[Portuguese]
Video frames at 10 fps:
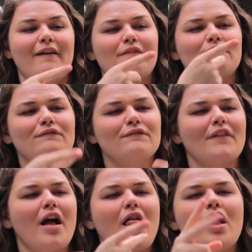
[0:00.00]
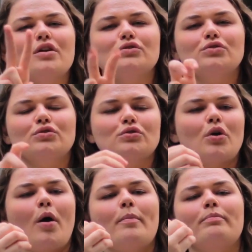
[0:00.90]
por exemplo, às vezes
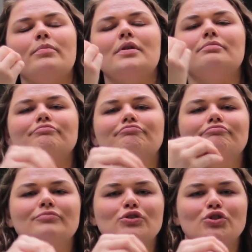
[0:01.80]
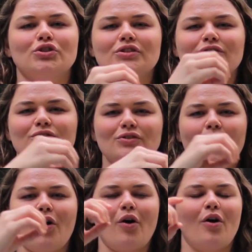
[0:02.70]
comentam nos stories ou nas
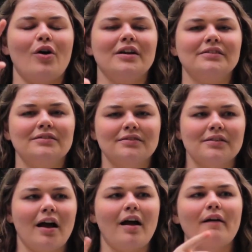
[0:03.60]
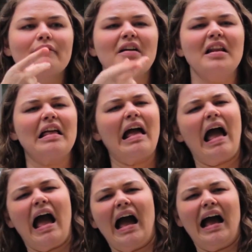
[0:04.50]
fotos do, do
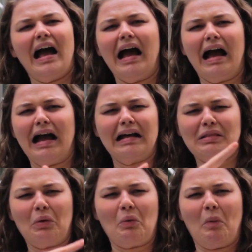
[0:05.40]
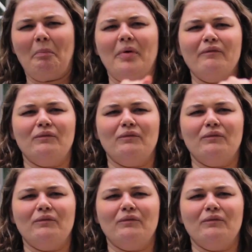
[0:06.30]
Instagram e falam: ah, isso não